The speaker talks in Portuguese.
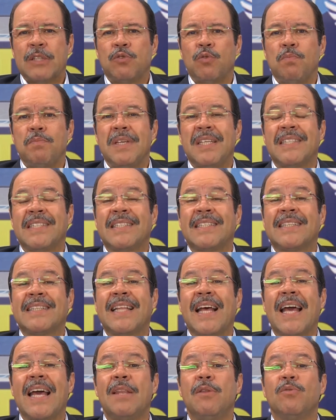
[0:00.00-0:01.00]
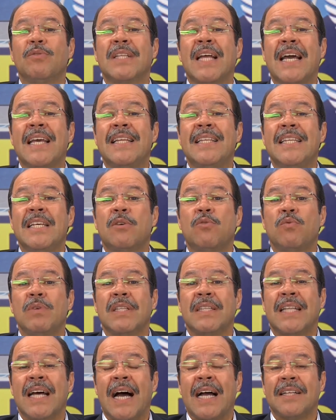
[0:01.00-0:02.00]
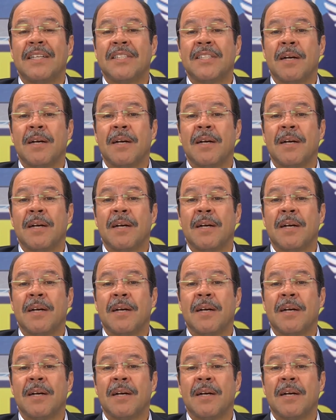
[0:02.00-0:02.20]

do mistério da iniquidade.